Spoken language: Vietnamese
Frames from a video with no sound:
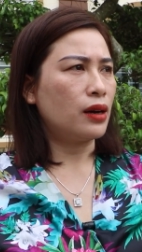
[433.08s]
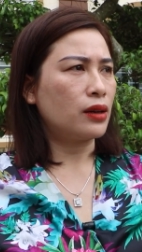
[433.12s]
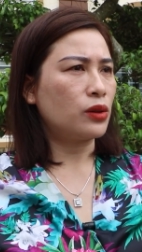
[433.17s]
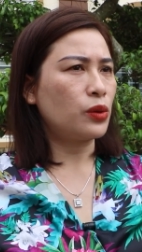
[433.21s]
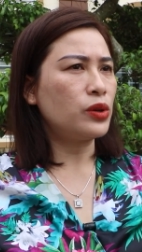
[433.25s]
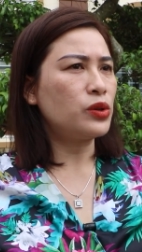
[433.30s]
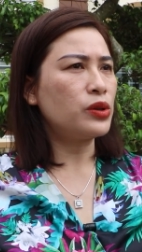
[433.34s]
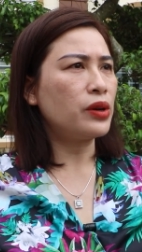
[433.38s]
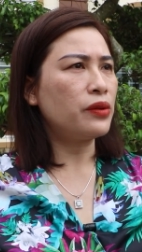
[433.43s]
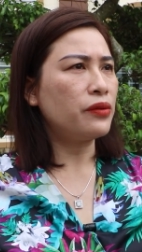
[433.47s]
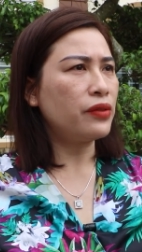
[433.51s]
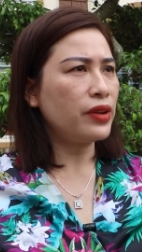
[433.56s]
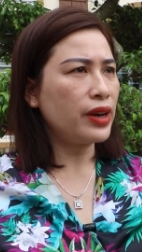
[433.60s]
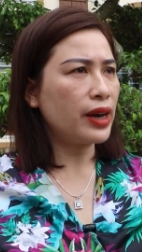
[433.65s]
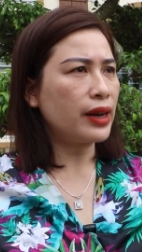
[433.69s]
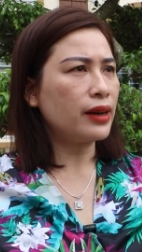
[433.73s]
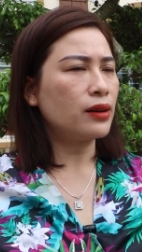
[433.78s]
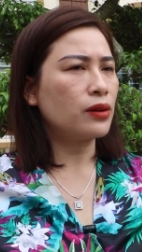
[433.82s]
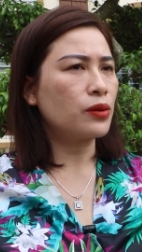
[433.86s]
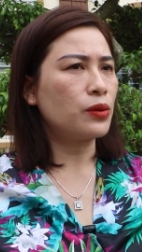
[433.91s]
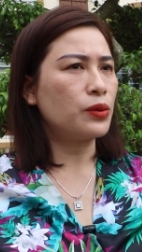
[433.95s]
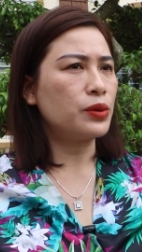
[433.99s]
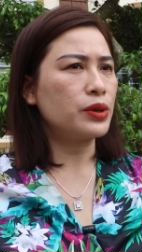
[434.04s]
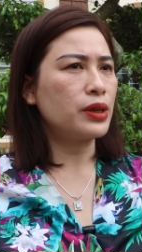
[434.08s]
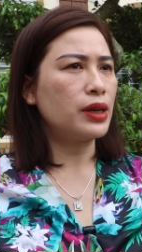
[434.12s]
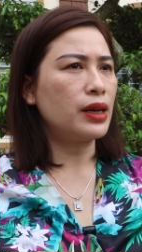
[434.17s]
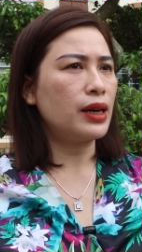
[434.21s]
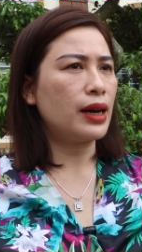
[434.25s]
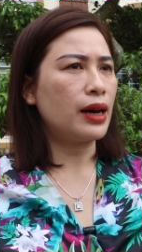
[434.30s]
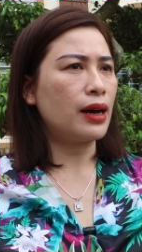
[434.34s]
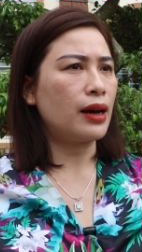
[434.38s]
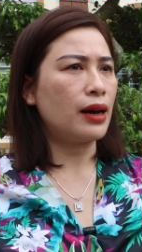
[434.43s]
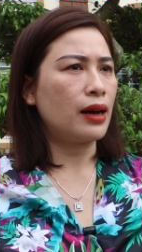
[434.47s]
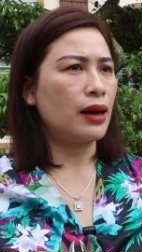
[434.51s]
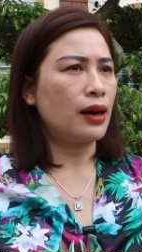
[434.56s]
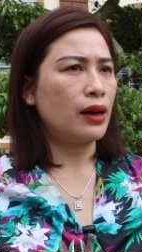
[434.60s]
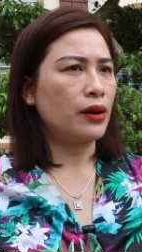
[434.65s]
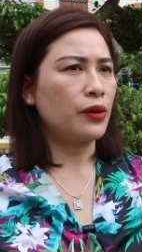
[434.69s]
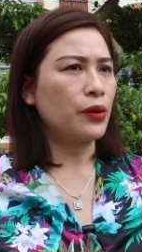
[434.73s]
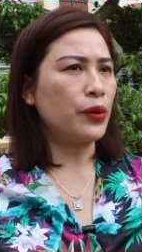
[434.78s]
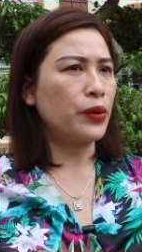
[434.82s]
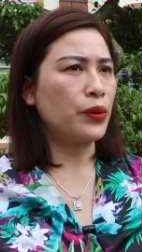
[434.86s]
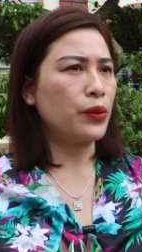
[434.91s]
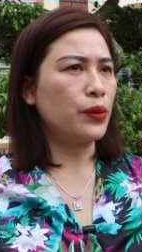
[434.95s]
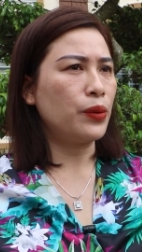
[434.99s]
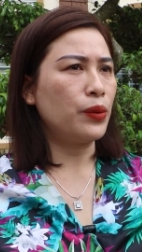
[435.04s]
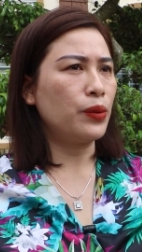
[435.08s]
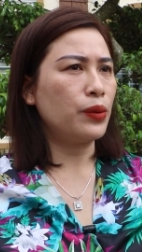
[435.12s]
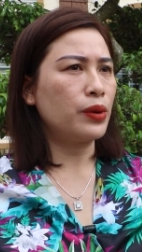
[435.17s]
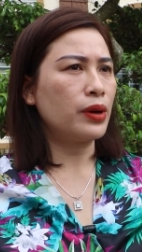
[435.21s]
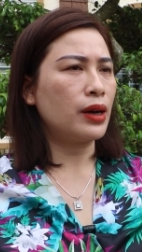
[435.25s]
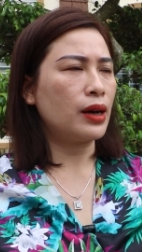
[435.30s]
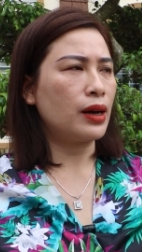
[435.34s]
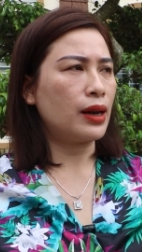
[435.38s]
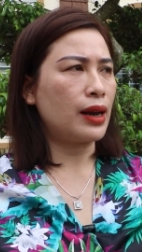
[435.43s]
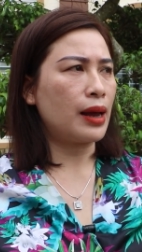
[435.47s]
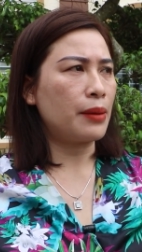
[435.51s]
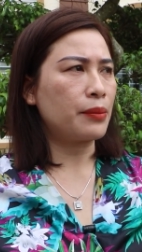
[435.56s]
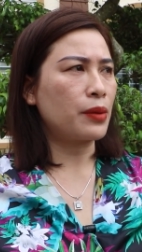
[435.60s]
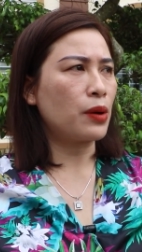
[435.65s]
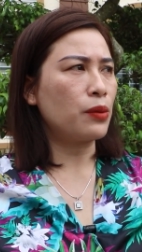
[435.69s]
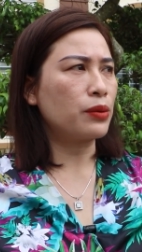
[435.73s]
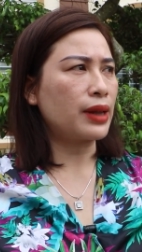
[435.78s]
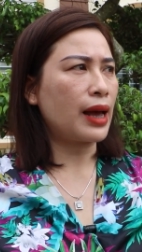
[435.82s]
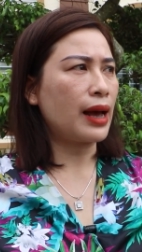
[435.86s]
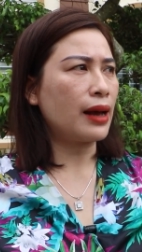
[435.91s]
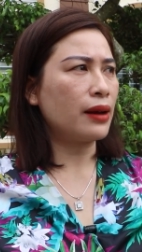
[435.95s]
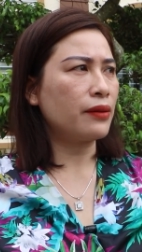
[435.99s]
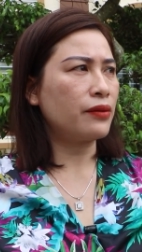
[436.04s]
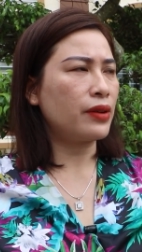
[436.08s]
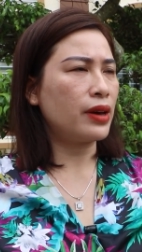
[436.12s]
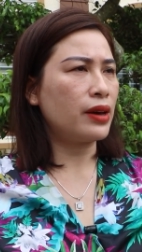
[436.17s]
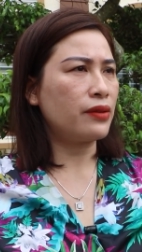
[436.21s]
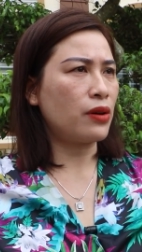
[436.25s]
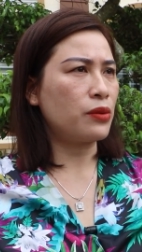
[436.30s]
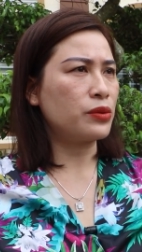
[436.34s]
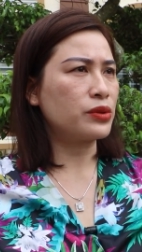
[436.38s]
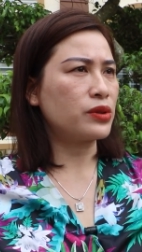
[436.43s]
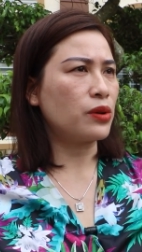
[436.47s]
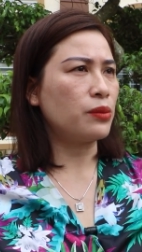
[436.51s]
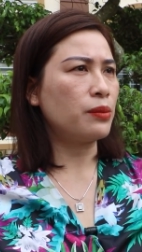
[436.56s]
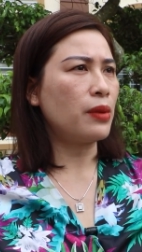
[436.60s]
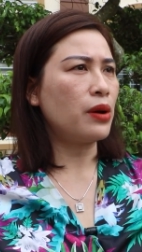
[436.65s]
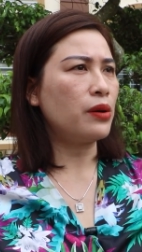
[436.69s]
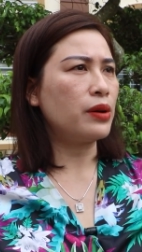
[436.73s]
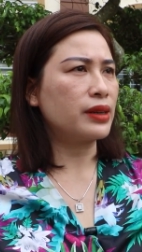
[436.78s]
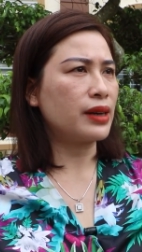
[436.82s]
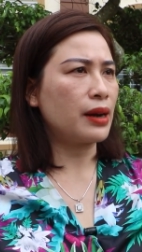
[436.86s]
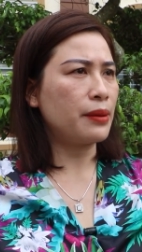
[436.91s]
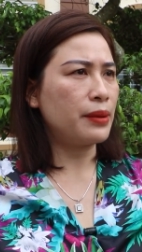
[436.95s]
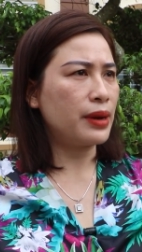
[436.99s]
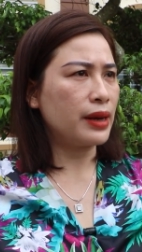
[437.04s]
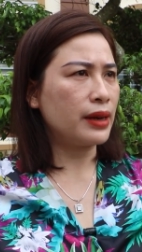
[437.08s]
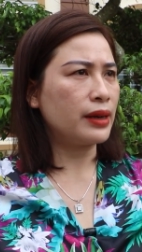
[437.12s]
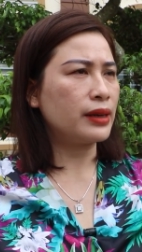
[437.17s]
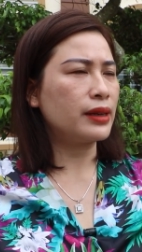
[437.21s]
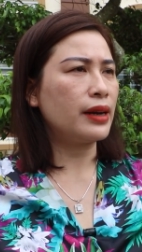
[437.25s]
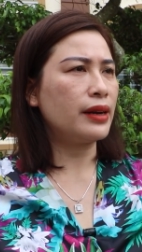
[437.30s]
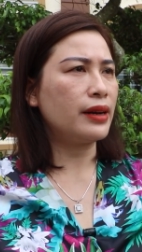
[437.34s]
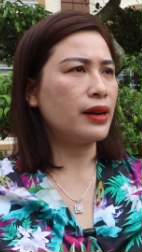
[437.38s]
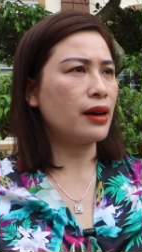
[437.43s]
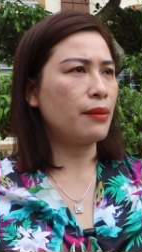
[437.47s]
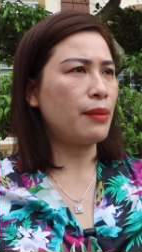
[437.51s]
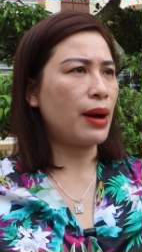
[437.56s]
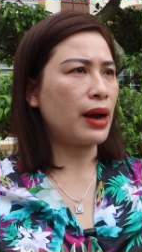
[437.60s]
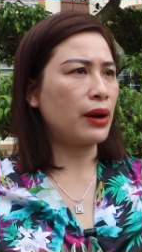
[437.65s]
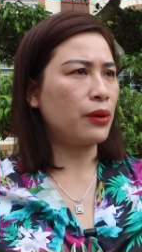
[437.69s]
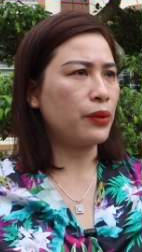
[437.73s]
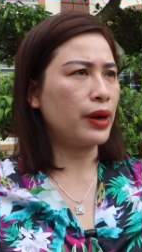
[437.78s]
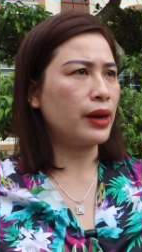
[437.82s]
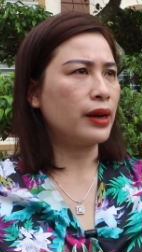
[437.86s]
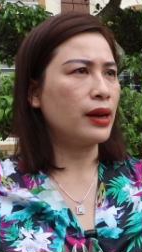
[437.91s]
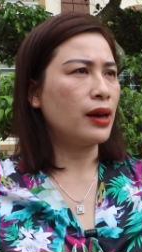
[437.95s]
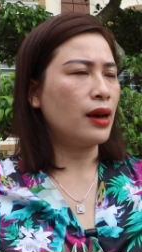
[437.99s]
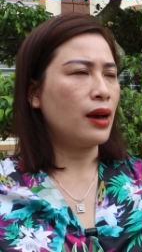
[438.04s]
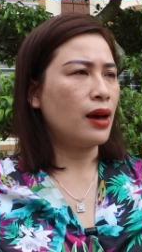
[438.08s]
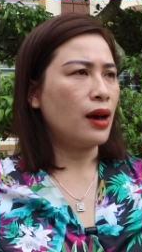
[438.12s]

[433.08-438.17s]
tuyên truyền viên cũng như là đội ngũ làm công tác về phòng chống bạo lực gia đình trên địa bàn huyện